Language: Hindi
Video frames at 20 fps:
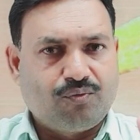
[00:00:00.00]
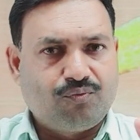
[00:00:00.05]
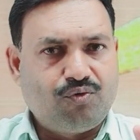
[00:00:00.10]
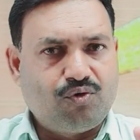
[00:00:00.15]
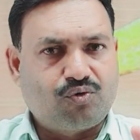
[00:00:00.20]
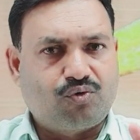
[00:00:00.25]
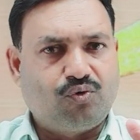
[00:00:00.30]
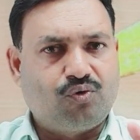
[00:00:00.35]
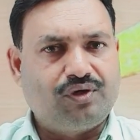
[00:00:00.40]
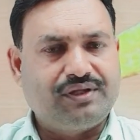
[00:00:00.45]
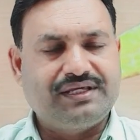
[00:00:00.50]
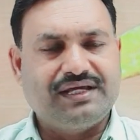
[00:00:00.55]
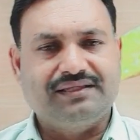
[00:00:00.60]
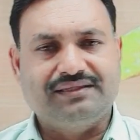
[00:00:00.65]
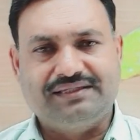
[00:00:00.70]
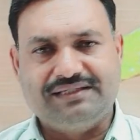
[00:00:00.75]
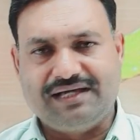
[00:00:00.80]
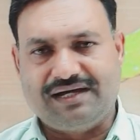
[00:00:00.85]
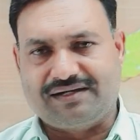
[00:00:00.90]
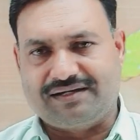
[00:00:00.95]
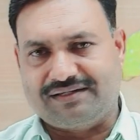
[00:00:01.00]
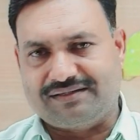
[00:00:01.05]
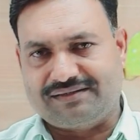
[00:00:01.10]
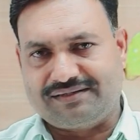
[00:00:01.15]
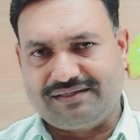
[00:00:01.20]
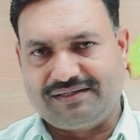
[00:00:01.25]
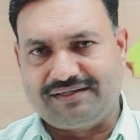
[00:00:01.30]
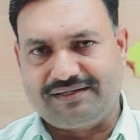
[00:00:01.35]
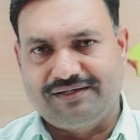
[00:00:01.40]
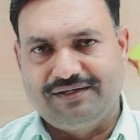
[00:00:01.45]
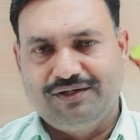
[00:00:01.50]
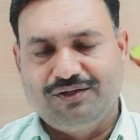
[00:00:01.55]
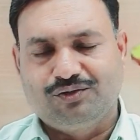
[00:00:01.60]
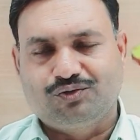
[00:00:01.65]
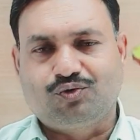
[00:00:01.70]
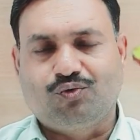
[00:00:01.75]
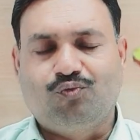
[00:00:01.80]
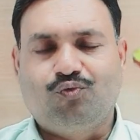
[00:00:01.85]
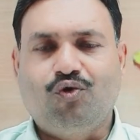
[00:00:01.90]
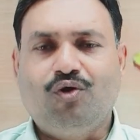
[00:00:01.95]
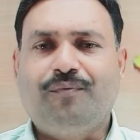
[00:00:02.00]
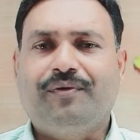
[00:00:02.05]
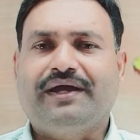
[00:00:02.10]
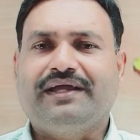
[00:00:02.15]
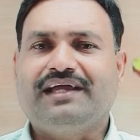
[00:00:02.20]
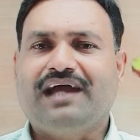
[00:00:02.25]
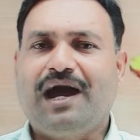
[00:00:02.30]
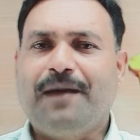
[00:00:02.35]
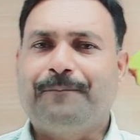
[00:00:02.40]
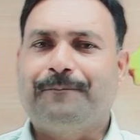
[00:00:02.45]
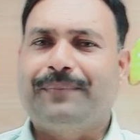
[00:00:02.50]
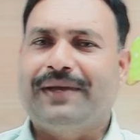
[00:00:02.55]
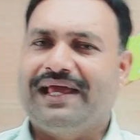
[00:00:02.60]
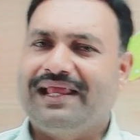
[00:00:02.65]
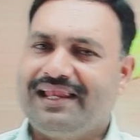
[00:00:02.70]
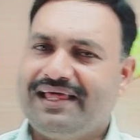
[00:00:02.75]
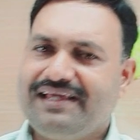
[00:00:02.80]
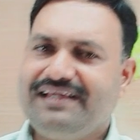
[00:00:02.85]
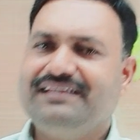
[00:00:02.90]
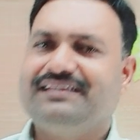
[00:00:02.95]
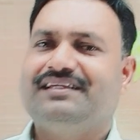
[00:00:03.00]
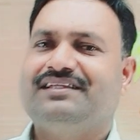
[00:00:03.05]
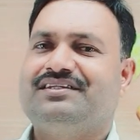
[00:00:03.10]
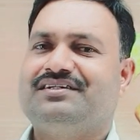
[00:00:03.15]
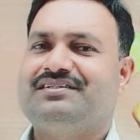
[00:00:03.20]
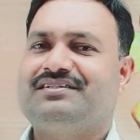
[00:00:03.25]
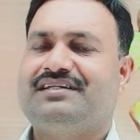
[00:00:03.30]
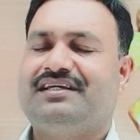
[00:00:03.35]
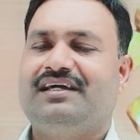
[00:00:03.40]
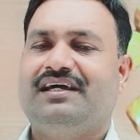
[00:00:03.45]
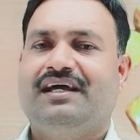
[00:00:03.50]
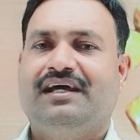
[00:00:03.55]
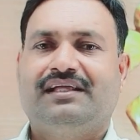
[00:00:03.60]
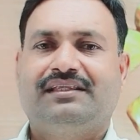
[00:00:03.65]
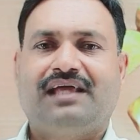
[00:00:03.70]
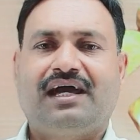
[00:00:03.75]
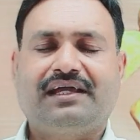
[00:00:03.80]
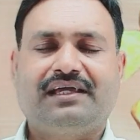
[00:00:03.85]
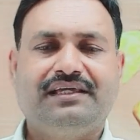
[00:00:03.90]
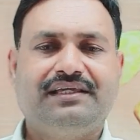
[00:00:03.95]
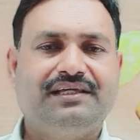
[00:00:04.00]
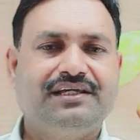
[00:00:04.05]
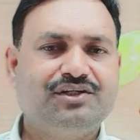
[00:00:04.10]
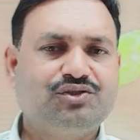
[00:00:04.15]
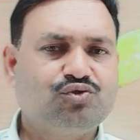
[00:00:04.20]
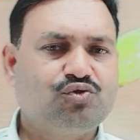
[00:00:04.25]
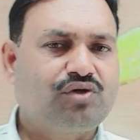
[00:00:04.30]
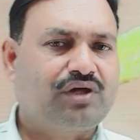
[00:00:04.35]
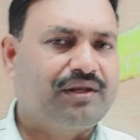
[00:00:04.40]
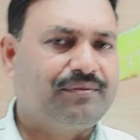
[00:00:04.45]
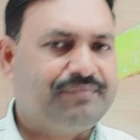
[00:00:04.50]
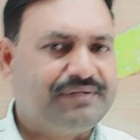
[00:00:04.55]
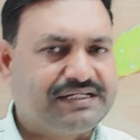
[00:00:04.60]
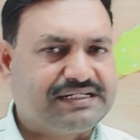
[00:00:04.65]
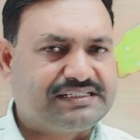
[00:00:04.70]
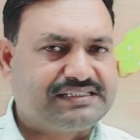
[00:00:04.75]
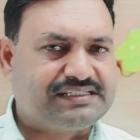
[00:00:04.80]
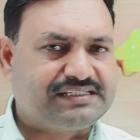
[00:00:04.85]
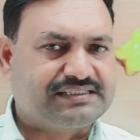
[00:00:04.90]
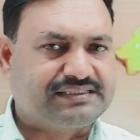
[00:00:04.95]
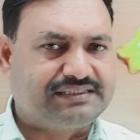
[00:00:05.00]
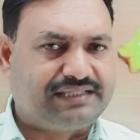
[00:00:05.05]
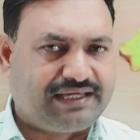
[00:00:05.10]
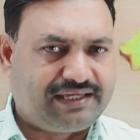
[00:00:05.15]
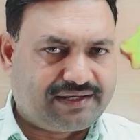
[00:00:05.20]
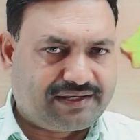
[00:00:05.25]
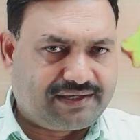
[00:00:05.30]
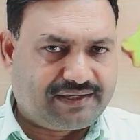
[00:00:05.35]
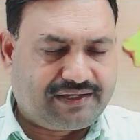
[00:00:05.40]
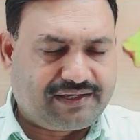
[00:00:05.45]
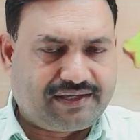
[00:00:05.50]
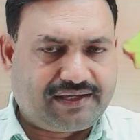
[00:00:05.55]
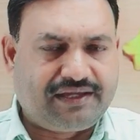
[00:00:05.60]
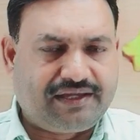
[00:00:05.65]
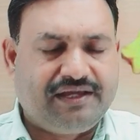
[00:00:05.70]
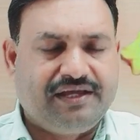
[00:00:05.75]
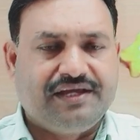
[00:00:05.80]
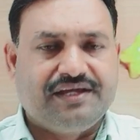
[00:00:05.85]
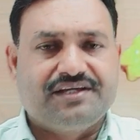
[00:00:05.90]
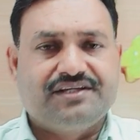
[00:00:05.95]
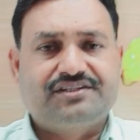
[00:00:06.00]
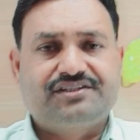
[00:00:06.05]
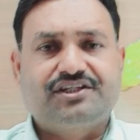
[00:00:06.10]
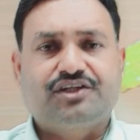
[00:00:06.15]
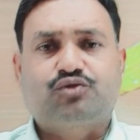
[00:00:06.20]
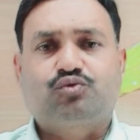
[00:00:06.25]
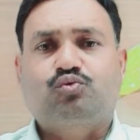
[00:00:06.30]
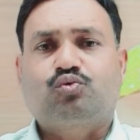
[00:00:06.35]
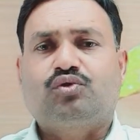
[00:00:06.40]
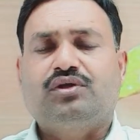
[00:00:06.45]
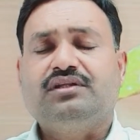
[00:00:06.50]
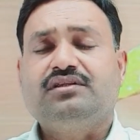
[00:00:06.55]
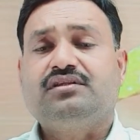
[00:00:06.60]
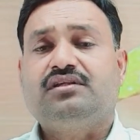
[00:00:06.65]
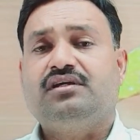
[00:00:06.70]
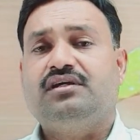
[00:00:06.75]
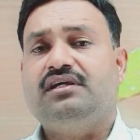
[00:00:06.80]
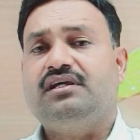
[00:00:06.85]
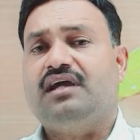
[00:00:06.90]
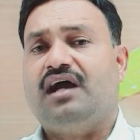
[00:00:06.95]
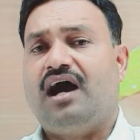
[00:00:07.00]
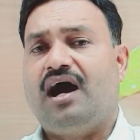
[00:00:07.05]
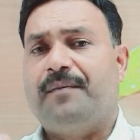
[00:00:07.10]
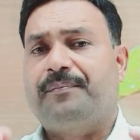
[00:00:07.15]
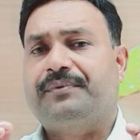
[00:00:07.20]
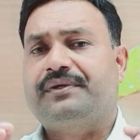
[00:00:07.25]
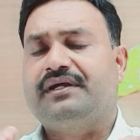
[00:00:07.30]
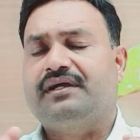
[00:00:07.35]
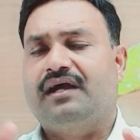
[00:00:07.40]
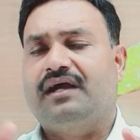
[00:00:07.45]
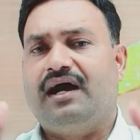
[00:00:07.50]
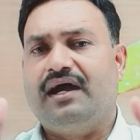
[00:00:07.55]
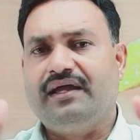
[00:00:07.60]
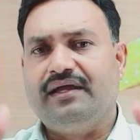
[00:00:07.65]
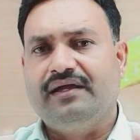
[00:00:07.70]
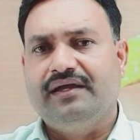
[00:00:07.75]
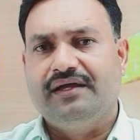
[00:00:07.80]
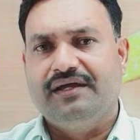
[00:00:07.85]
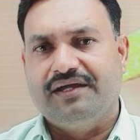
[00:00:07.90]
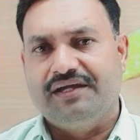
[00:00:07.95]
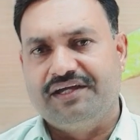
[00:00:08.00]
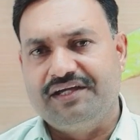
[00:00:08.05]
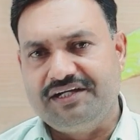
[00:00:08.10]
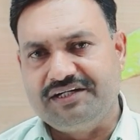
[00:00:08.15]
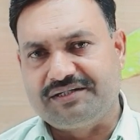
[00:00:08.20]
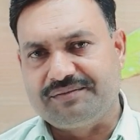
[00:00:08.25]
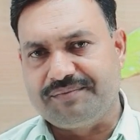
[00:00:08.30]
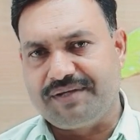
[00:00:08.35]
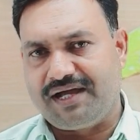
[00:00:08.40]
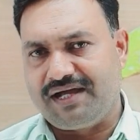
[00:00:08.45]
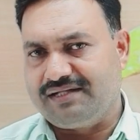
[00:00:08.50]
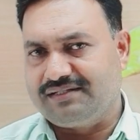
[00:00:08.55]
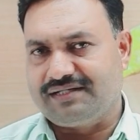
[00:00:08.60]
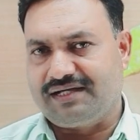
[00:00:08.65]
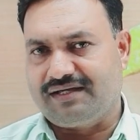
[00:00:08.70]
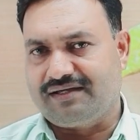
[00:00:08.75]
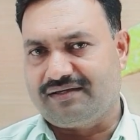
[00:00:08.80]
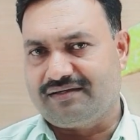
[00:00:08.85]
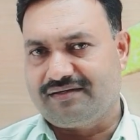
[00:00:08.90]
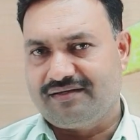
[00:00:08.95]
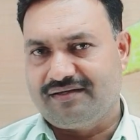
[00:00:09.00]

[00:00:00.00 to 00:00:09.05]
वो गोलियां दिया करते हैं तो वो भाई आप पहले ही दे दीजिए ताकि ये जो गर्मी की चीज़ दे रहे हैं इससे तुरंत ही आपकी गाय हीट में आ जाए